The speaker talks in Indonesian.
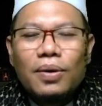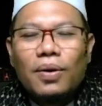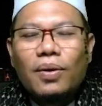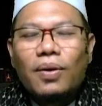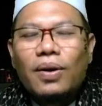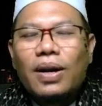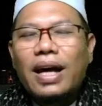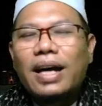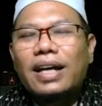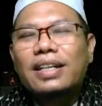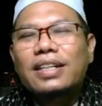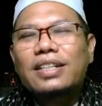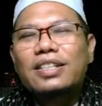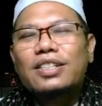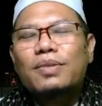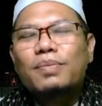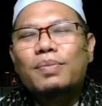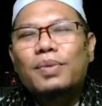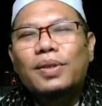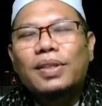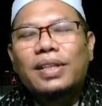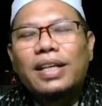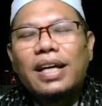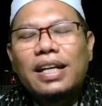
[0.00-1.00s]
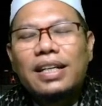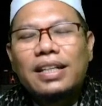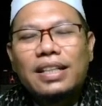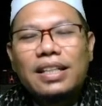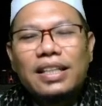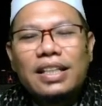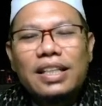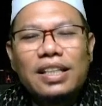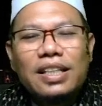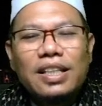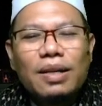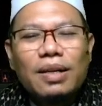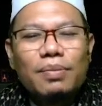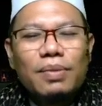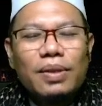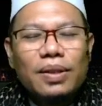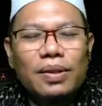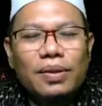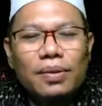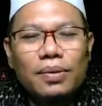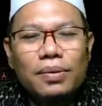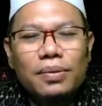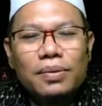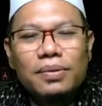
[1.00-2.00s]
orang disebutkan di kitab
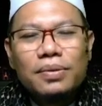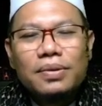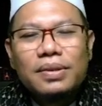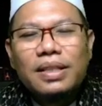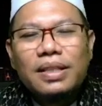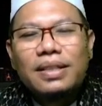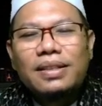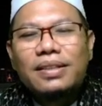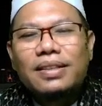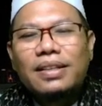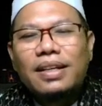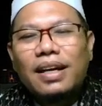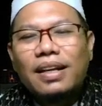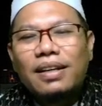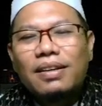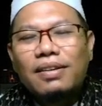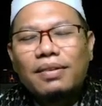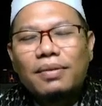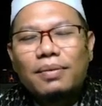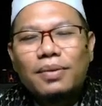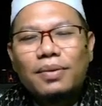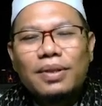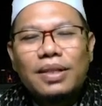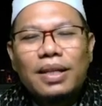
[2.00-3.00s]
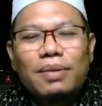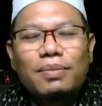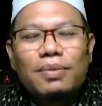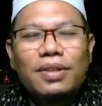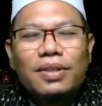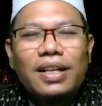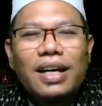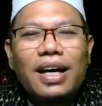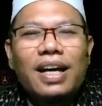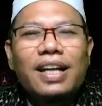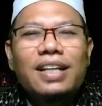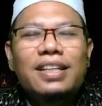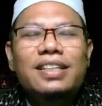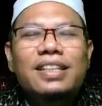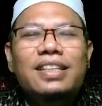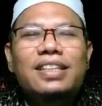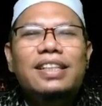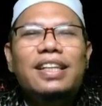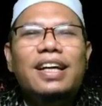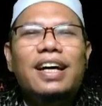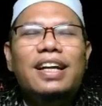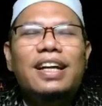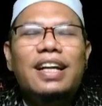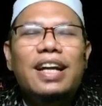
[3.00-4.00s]
itu ya kalau mudah-mudahan
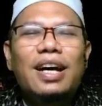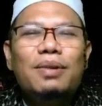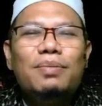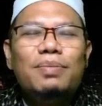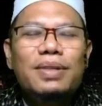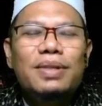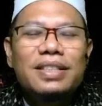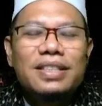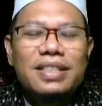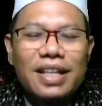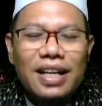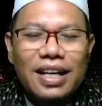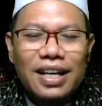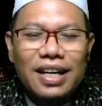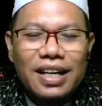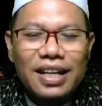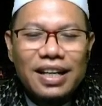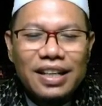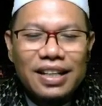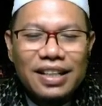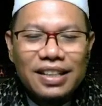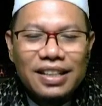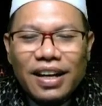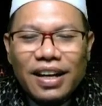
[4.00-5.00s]
kita tidak bisa